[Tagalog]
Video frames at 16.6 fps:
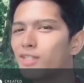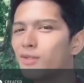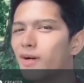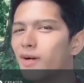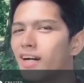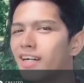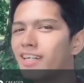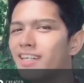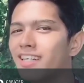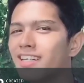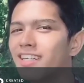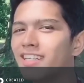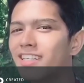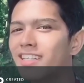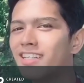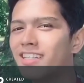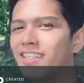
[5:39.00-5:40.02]
Joshua,
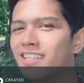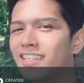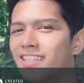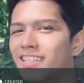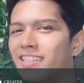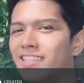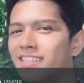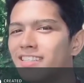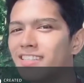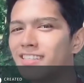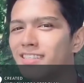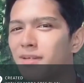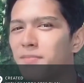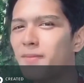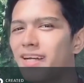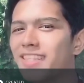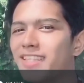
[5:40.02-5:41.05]
ano?
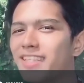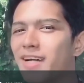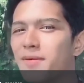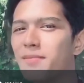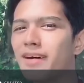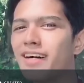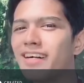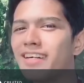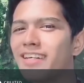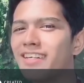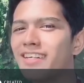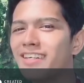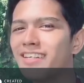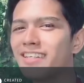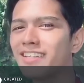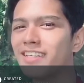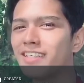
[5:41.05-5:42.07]
Man ka ba?
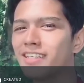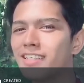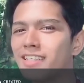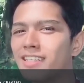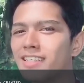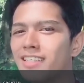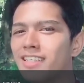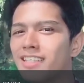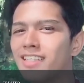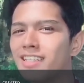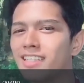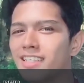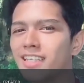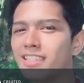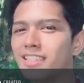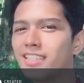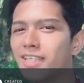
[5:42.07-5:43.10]
Bakit?
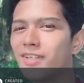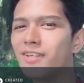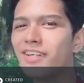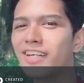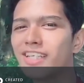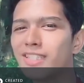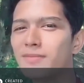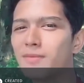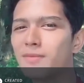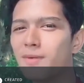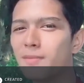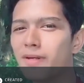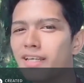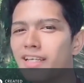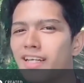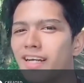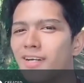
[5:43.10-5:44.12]
Kasi yung crush
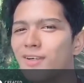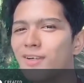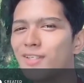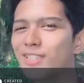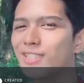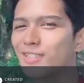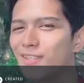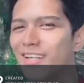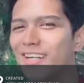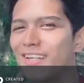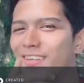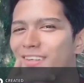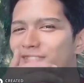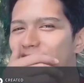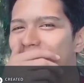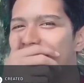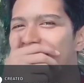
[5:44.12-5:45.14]
mo may Agosto
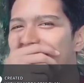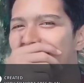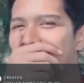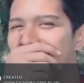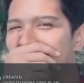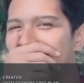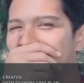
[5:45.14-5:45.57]
ng iba.